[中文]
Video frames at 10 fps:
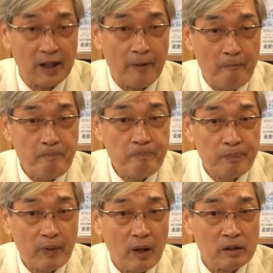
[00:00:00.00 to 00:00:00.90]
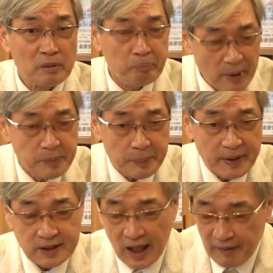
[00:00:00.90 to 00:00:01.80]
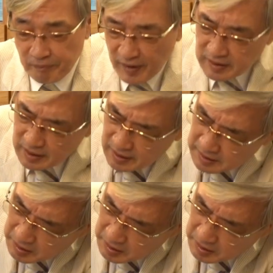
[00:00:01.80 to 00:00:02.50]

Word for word: 看，悲不悲惨？那第二